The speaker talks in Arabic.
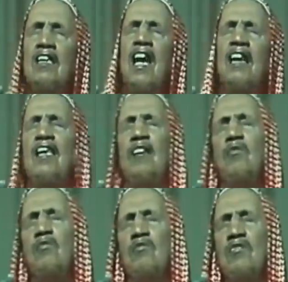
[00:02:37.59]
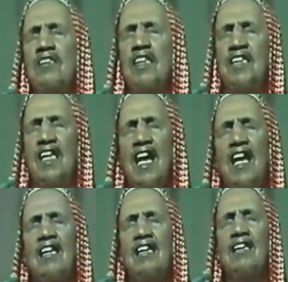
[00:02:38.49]
لكن لو نسي
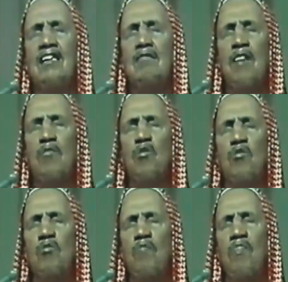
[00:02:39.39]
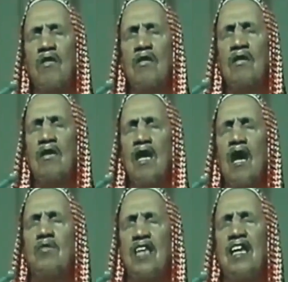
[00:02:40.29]
ذلك الماموم
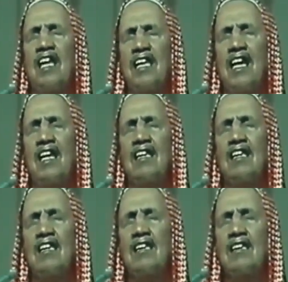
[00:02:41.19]
او جهل ذلك